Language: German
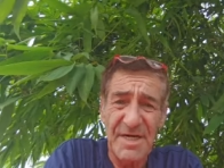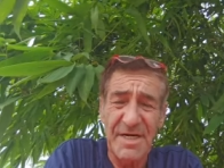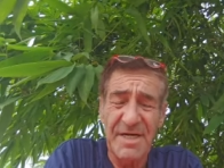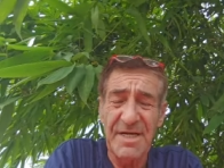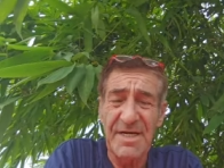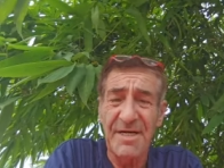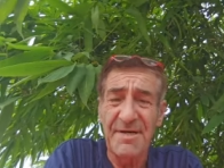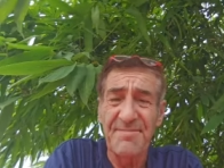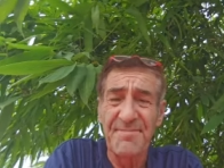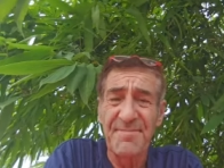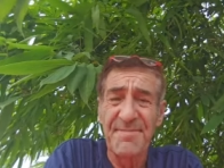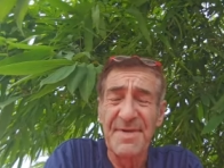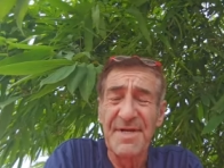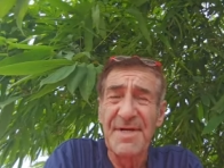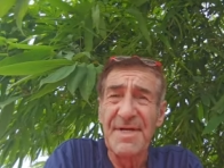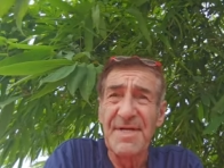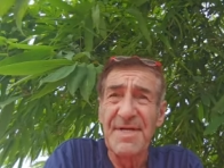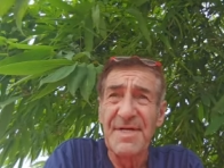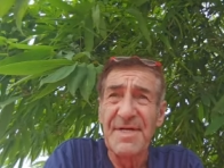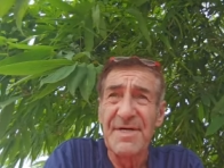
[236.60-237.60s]
Ja,
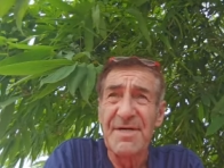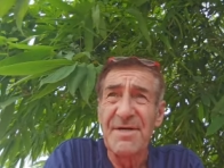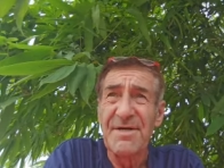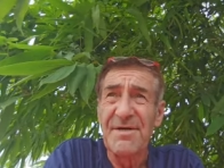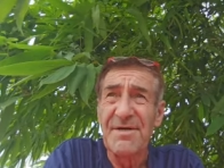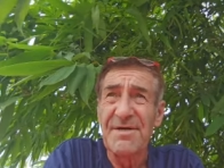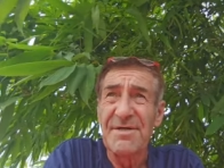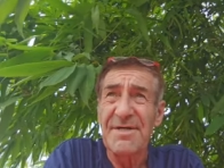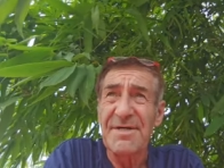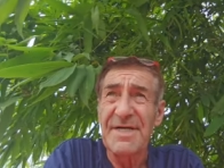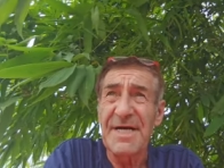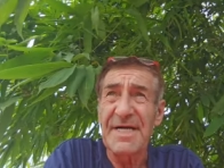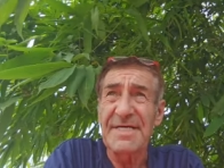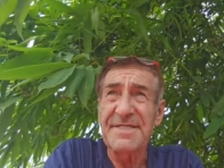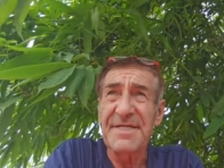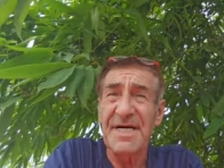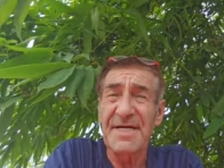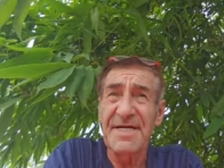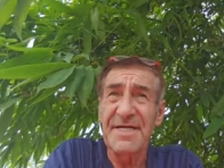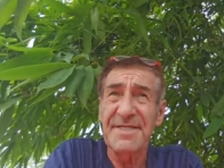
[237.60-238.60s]

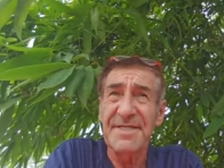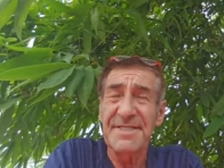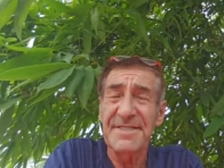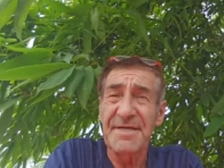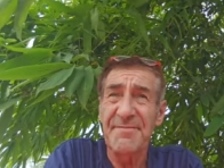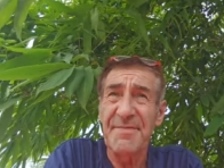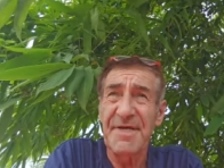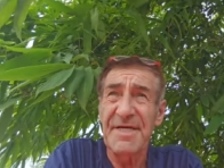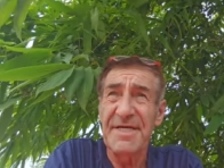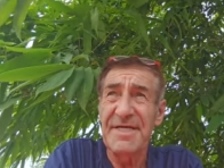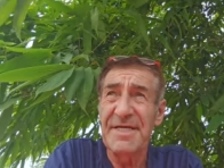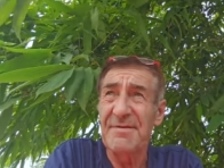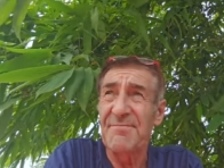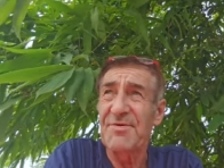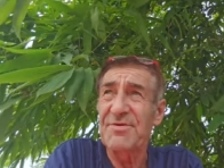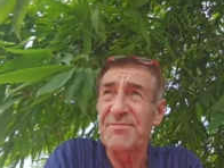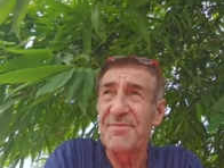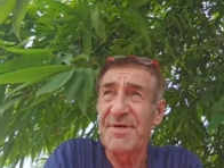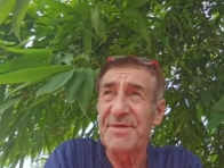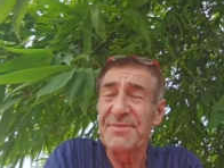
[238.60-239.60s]
Nachteil ist jetzt immer, hier
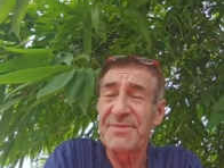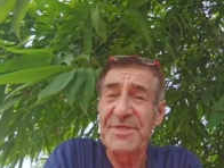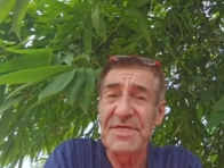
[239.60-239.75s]
muss man